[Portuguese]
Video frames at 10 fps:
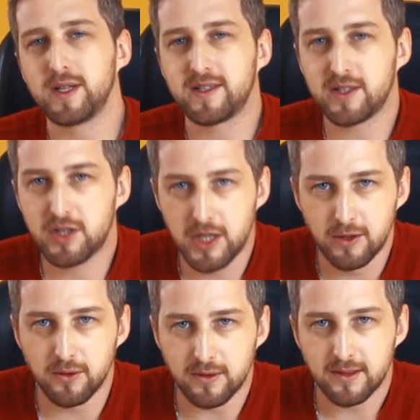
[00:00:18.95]
do
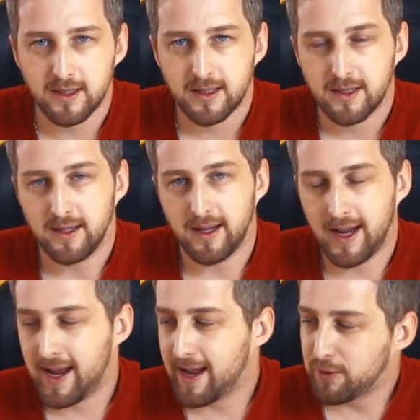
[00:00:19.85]
estilo.
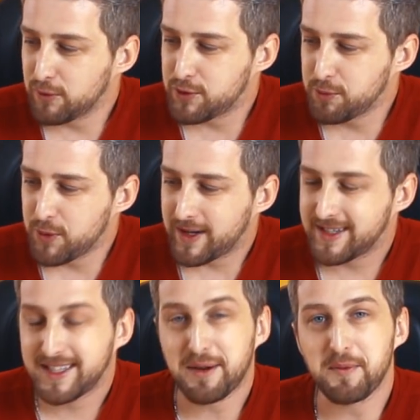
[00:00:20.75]
É, é um notebook
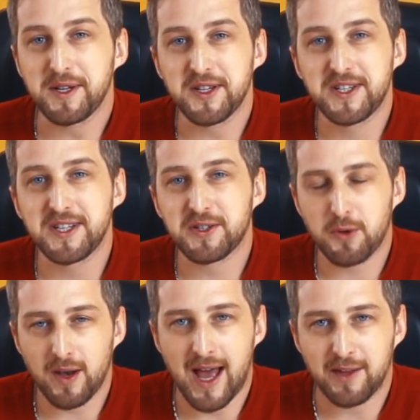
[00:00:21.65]
extremamente
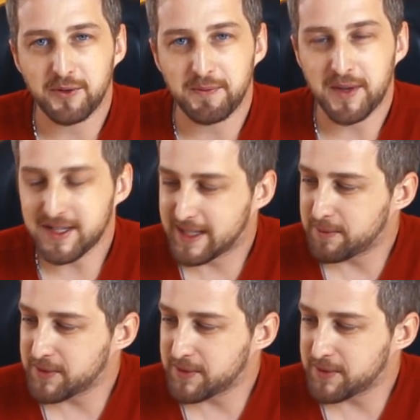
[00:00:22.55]
descolado. Nós